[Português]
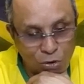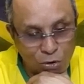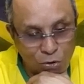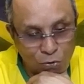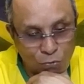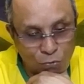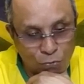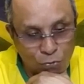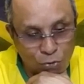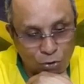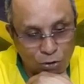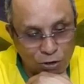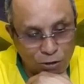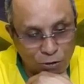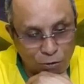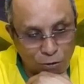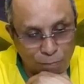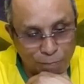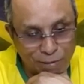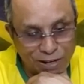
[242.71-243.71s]
foi
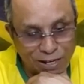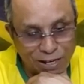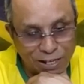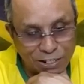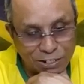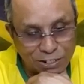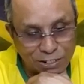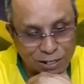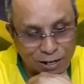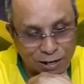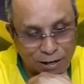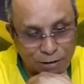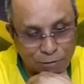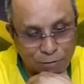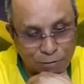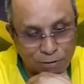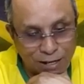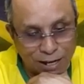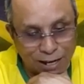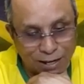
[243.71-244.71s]

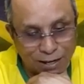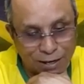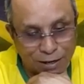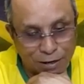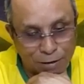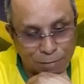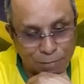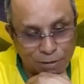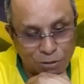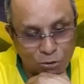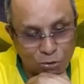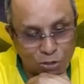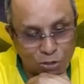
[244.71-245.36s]
homenageado na Câmara do